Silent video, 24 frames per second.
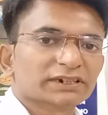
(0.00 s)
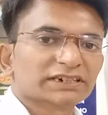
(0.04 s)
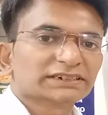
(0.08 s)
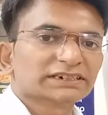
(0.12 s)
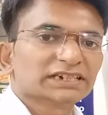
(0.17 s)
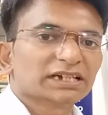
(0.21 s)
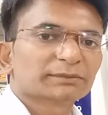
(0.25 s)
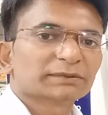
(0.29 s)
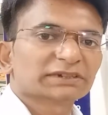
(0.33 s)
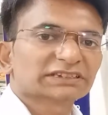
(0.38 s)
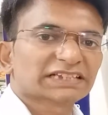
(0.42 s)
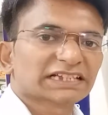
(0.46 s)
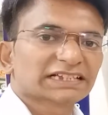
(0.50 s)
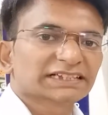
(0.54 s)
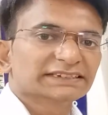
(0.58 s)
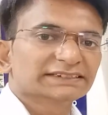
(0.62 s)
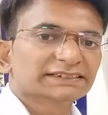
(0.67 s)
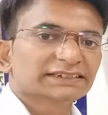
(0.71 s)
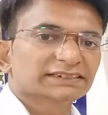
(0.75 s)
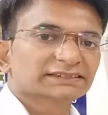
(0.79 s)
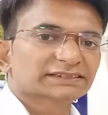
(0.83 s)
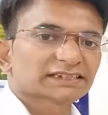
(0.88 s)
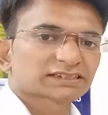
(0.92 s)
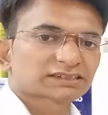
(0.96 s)
इंडिया में तहे
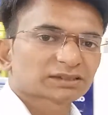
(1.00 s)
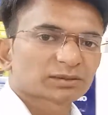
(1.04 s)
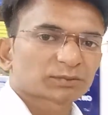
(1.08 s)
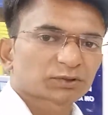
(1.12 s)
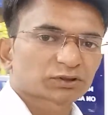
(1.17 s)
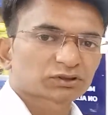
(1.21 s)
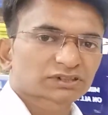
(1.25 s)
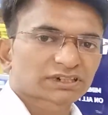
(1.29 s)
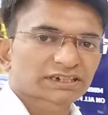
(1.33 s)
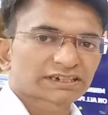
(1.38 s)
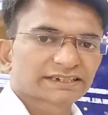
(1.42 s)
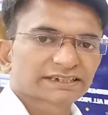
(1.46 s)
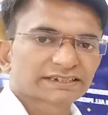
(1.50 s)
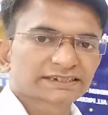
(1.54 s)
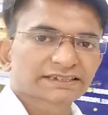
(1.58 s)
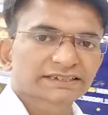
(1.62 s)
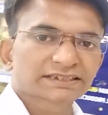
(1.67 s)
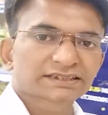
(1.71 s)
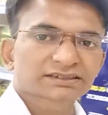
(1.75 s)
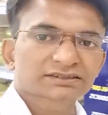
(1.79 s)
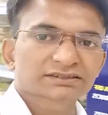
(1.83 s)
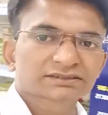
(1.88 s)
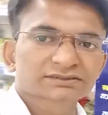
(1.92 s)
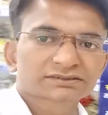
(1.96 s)
दिल से सपोर्ट
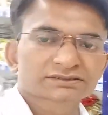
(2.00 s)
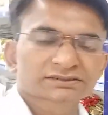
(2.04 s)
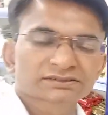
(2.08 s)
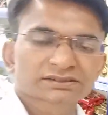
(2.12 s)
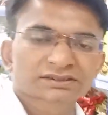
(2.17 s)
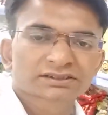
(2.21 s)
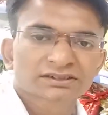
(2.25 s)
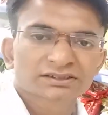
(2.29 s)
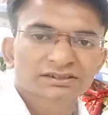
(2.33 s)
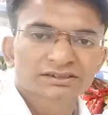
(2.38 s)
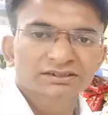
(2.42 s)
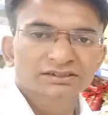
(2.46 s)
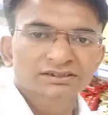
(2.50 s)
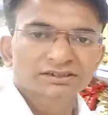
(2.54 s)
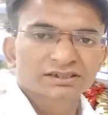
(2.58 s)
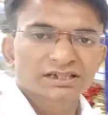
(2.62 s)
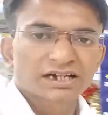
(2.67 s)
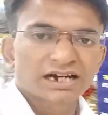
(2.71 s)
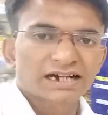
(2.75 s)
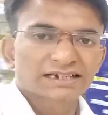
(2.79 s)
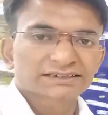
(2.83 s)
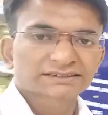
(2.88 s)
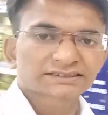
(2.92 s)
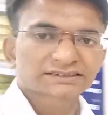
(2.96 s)
करेंगे
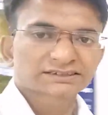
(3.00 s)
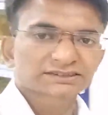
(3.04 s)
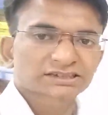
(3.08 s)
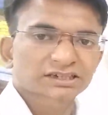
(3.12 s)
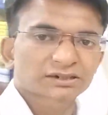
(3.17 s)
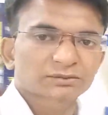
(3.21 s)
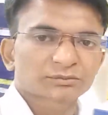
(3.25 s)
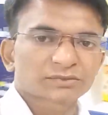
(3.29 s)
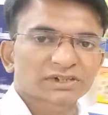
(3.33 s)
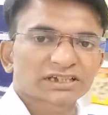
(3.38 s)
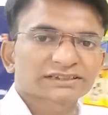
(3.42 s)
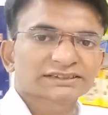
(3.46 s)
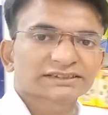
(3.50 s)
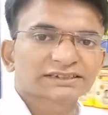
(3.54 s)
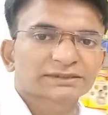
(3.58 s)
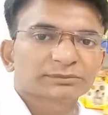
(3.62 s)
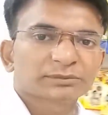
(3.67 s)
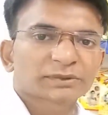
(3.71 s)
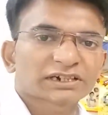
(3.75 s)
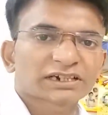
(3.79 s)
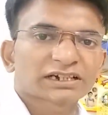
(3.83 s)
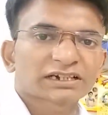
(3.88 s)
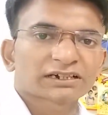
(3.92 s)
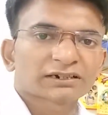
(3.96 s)
आशीष शर्मा
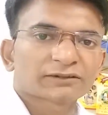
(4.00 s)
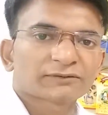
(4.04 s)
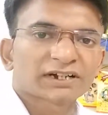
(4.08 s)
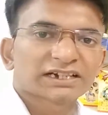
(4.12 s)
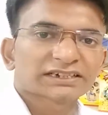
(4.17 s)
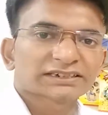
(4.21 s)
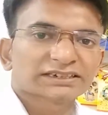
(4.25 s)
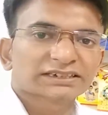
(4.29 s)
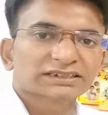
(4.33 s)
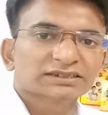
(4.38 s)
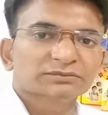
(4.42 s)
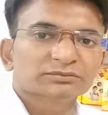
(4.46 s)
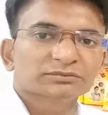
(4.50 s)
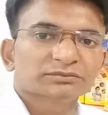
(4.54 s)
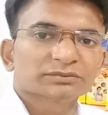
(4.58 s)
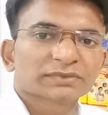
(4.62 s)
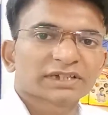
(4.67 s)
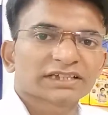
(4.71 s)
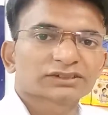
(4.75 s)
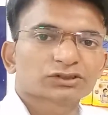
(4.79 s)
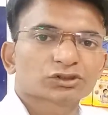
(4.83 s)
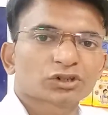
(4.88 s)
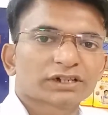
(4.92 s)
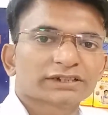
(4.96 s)
दीपक अग्रवाल टीम
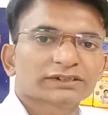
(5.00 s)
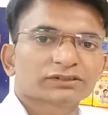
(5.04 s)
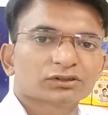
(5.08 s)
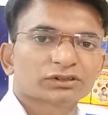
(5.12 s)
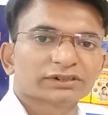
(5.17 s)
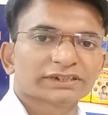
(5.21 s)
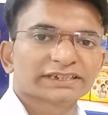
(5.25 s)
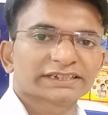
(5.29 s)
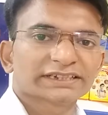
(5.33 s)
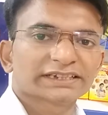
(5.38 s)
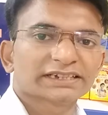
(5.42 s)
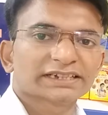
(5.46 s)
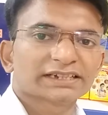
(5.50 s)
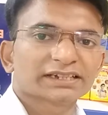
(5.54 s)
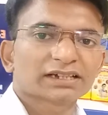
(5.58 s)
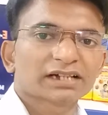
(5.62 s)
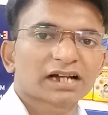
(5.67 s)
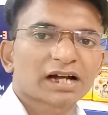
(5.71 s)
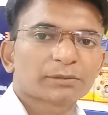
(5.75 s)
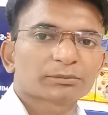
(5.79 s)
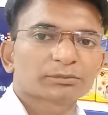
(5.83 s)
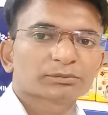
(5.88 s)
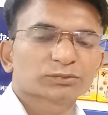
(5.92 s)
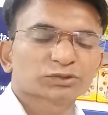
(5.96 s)
में ज्वाइन होने के लिए
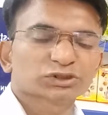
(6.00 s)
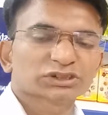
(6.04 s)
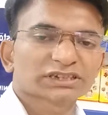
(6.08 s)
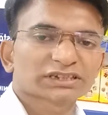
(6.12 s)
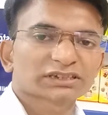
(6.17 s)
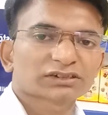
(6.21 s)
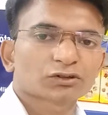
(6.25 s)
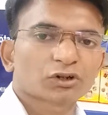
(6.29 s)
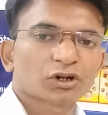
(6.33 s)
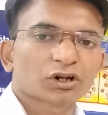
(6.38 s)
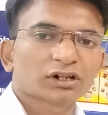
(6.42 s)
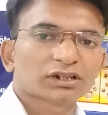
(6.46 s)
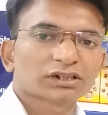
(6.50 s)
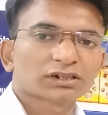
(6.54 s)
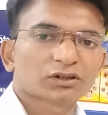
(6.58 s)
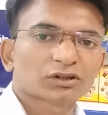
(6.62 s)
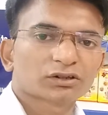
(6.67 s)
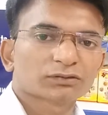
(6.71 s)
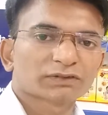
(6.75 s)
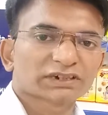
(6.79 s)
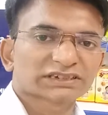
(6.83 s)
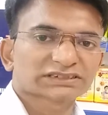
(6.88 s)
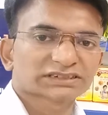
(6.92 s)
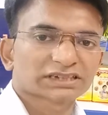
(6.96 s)
आप मुझे कॉल
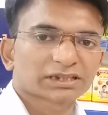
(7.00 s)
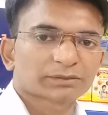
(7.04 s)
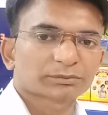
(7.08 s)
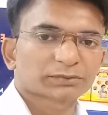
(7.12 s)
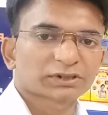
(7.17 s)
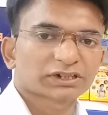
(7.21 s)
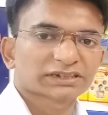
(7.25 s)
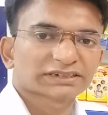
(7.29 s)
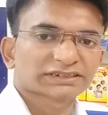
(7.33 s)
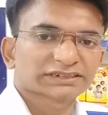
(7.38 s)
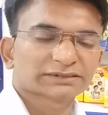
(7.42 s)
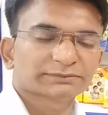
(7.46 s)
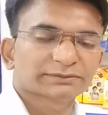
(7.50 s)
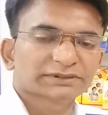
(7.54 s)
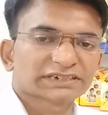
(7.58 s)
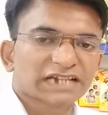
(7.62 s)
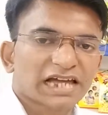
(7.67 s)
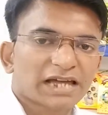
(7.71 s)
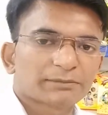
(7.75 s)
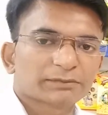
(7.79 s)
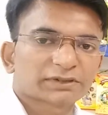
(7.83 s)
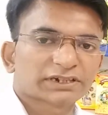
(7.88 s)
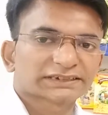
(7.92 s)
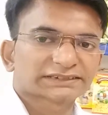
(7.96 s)
और व्हाट्सएप किसी भी
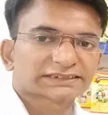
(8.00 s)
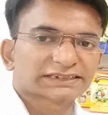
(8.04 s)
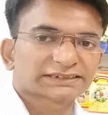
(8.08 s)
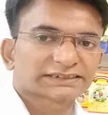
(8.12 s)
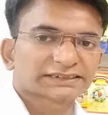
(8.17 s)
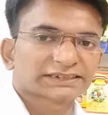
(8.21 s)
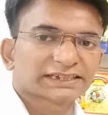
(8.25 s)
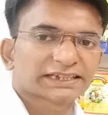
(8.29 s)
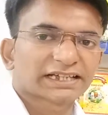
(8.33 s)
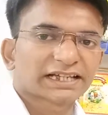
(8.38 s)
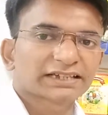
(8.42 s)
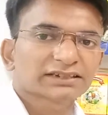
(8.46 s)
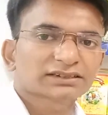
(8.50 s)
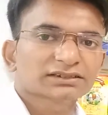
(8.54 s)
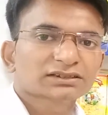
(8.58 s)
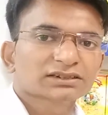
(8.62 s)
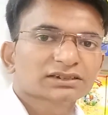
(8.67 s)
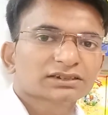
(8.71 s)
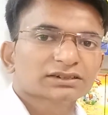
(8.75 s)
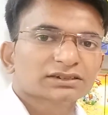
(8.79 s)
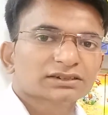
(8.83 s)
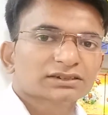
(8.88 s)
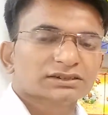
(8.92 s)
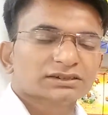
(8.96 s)
टाइम कर सकते
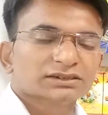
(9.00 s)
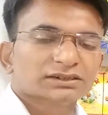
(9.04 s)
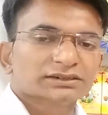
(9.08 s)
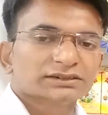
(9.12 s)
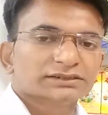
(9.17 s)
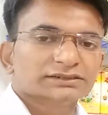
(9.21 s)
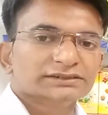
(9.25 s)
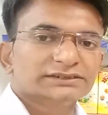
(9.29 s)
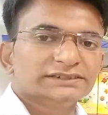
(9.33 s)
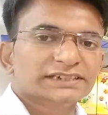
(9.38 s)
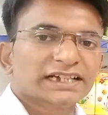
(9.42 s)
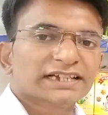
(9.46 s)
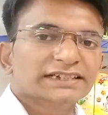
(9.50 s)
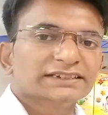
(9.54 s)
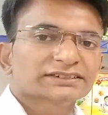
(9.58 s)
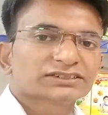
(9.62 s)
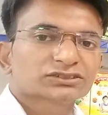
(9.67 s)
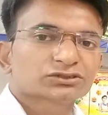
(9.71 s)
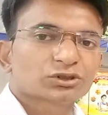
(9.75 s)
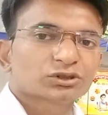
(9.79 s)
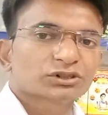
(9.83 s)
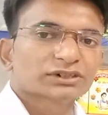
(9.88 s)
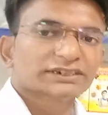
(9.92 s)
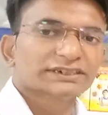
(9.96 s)
हैं जय
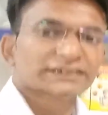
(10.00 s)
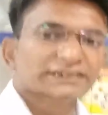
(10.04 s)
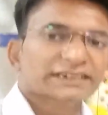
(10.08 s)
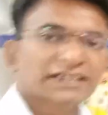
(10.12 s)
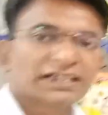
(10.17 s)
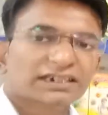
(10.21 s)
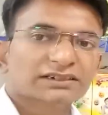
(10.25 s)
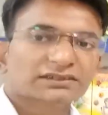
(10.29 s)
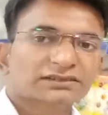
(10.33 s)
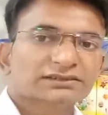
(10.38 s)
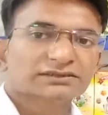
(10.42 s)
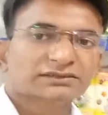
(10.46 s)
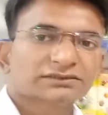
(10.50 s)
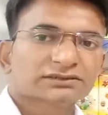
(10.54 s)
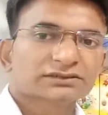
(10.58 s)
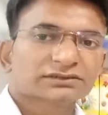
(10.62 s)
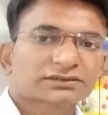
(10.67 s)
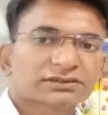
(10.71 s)
स्टोर इंडिया